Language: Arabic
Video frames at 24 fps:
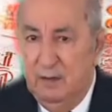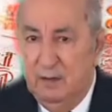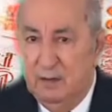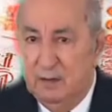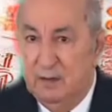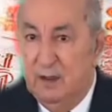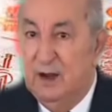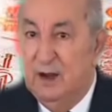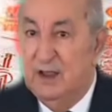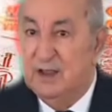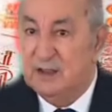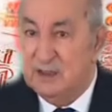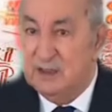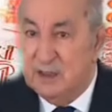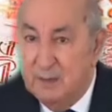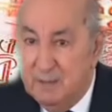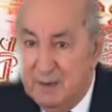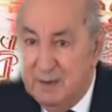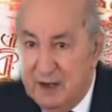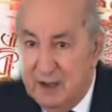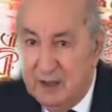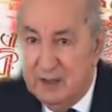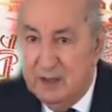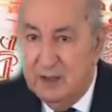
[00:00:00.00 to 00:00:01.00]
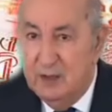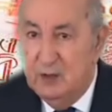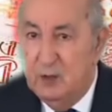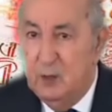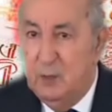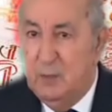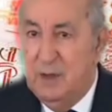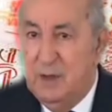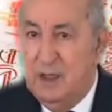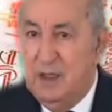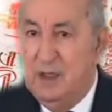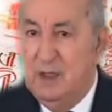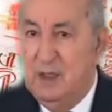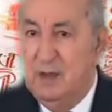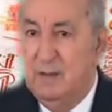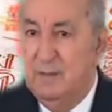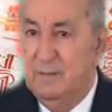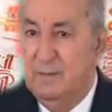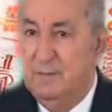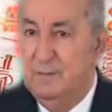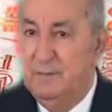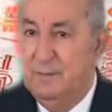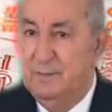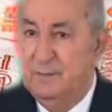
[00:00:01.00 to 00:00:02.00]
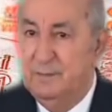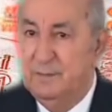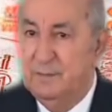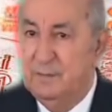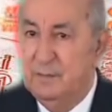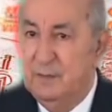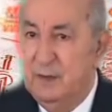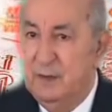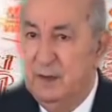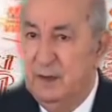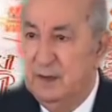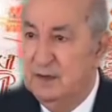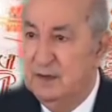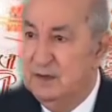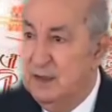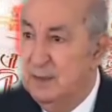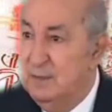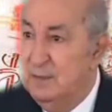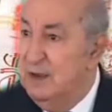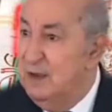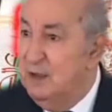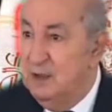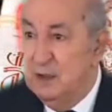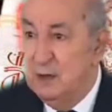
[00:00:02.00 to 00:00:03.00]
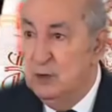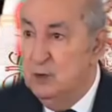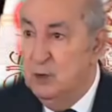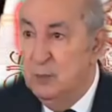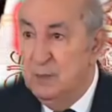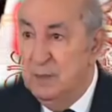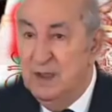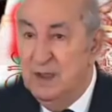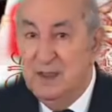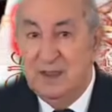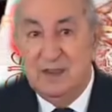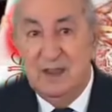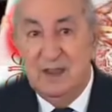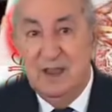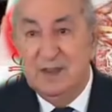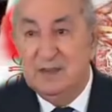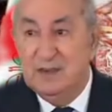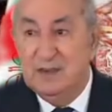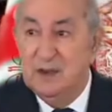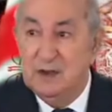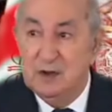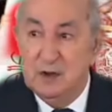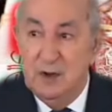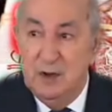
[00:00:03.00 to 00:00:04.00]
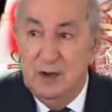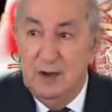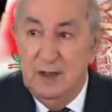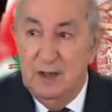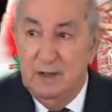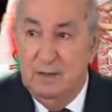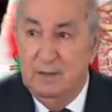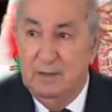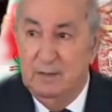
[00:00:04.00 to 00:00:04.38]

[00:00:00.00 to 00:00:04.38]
dans la stabilité du pays. La Stabilité du pays tient à ces gens-là.